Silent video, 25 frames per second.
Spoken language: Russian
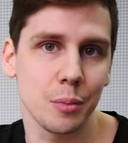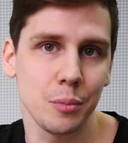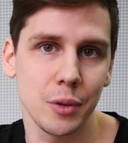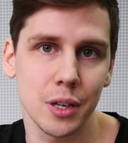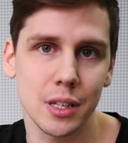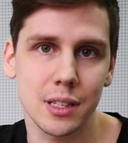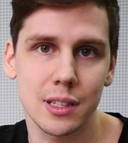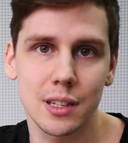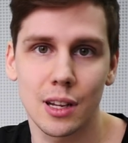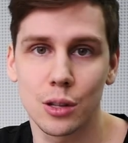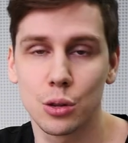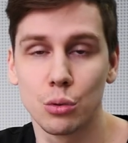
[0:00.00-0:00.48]

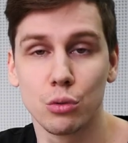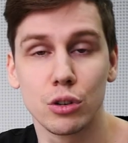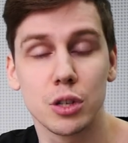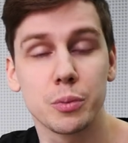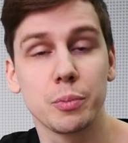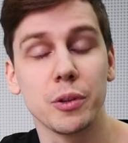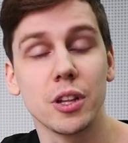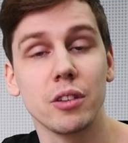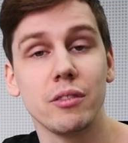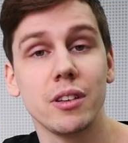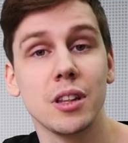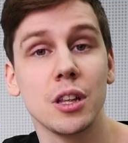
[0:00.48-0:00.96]
мест для
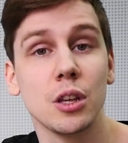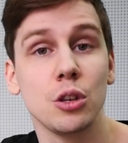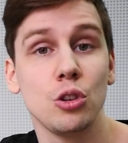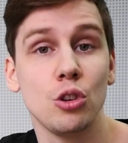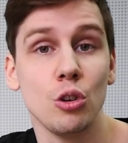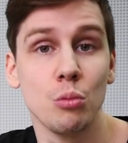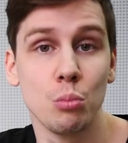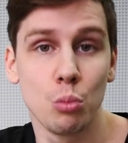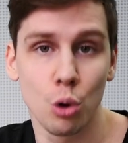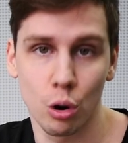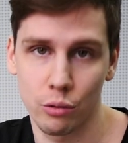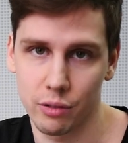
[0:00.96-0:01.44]
2,5
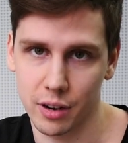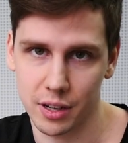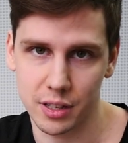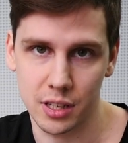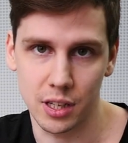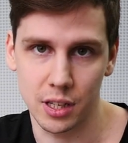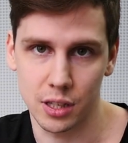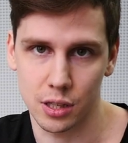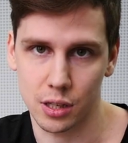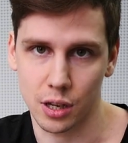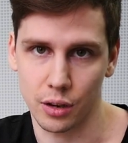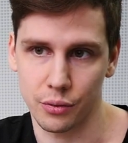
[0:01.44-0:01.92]
дюймовых
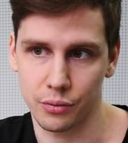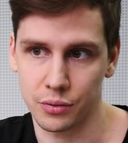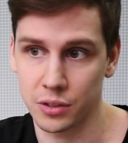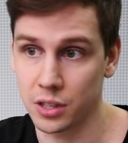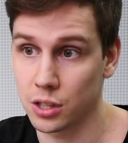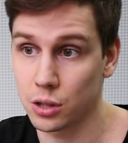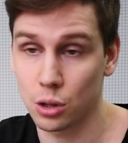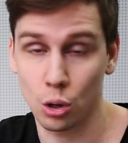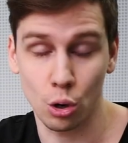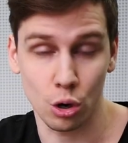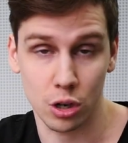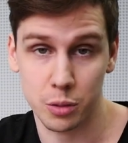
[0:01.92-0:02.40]
дисков, не
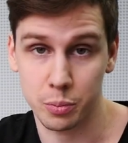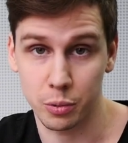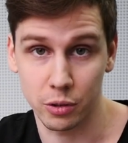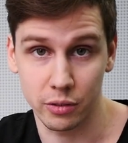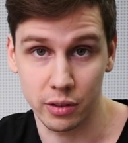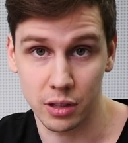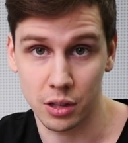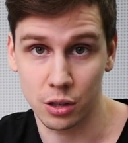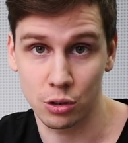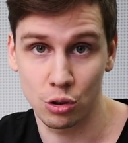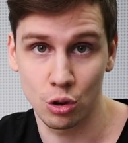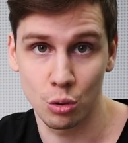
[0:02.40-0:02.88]

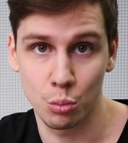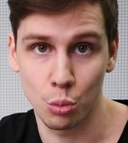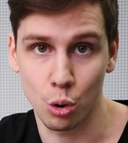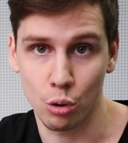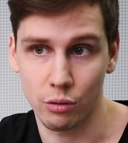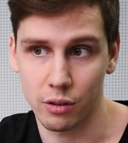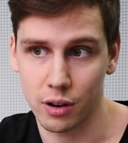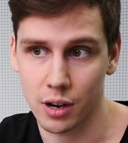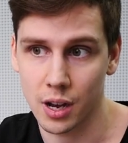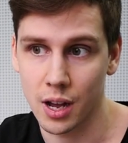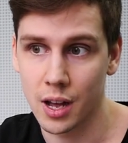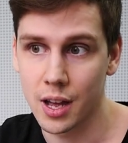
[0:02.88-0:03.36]
3,5
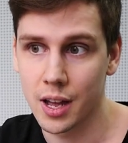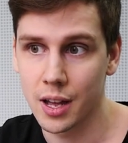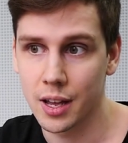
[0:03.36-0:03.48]
дюймовых.